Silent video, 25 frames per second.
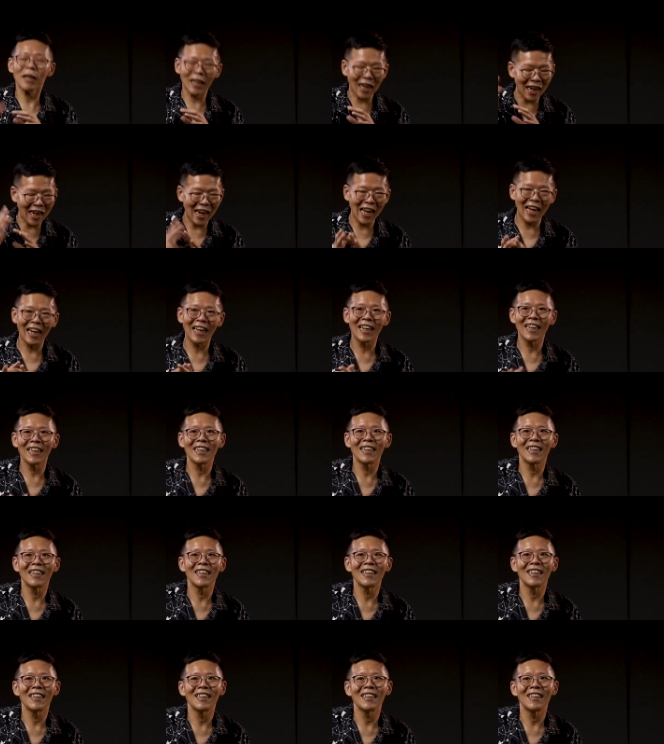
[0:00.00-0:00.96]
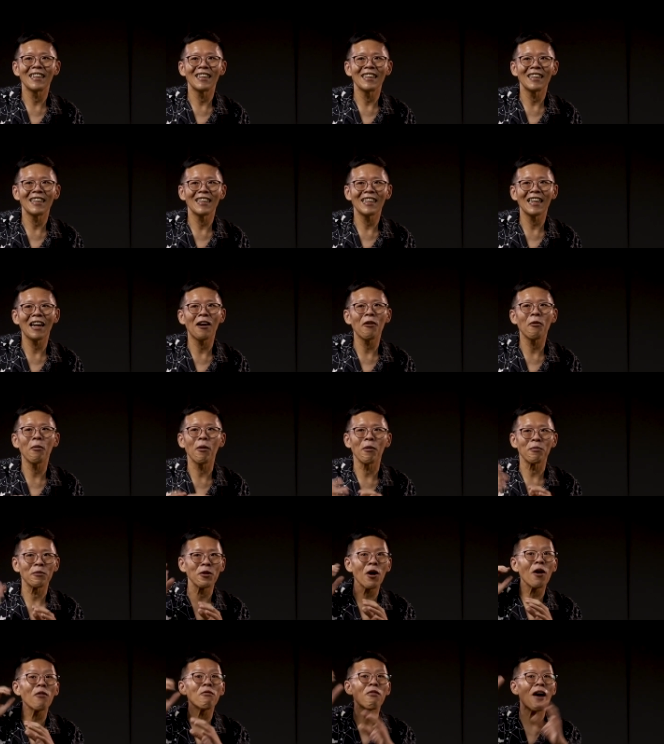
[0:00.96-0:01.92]
ทางนั้นแหละ เราแบ
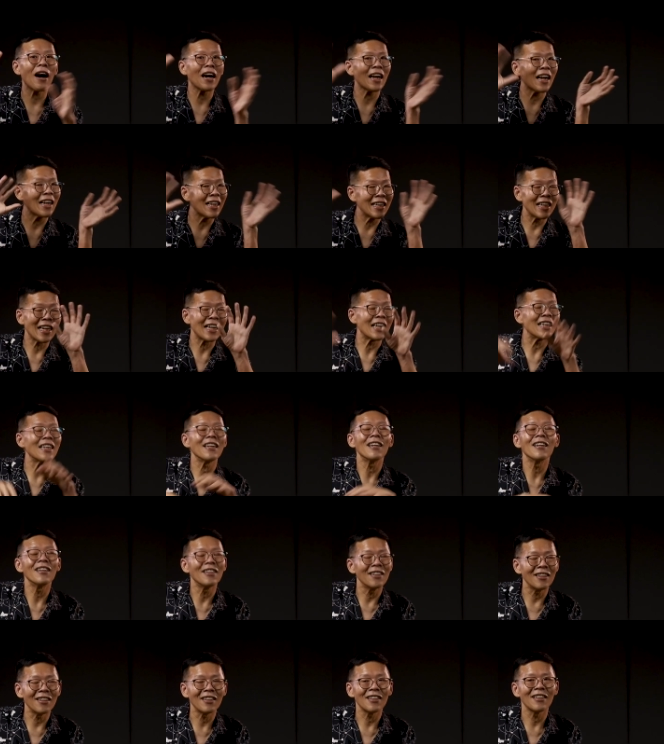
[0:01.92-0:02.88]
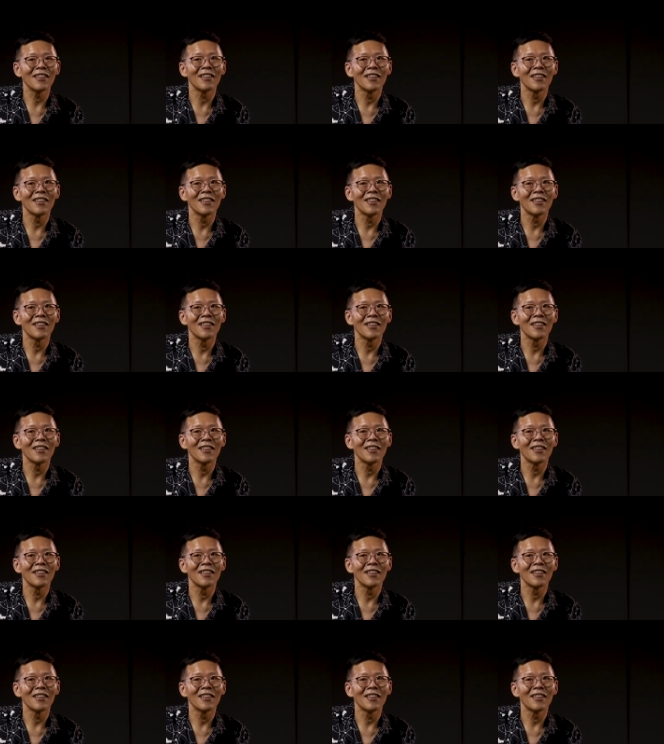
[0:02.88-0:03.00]
บชอบฟังอะไรอย่างนั้นเออ